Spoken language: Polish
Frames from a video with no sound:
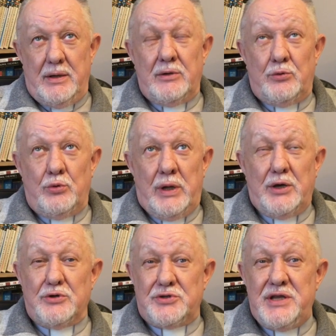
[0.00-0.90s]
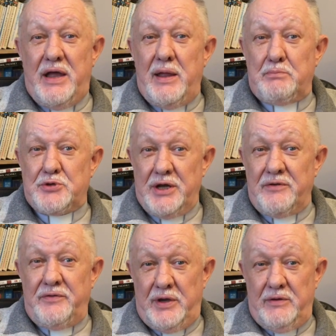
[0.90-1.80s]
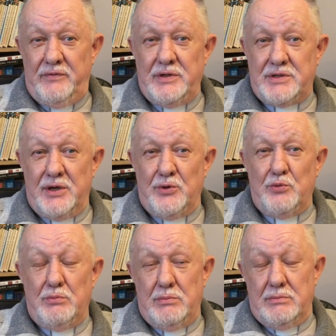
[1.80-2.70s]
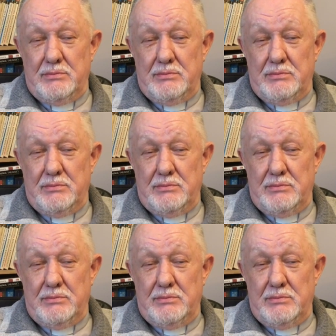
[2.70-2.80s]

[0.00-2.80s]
któregoś dnia na przerwie w liceum